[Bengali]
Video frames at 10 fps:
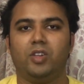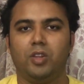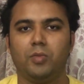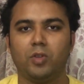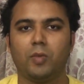
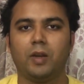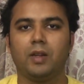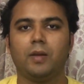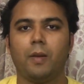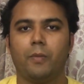
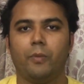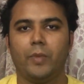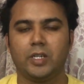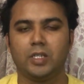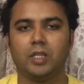নিম্নমানের
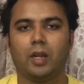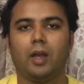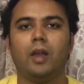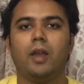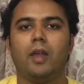মেশিন
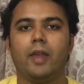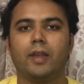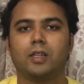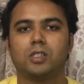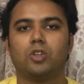দ্বারা
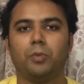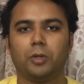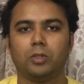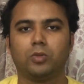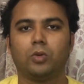এই কাজটি
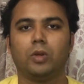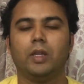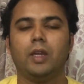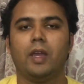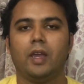সম্পাদন করলে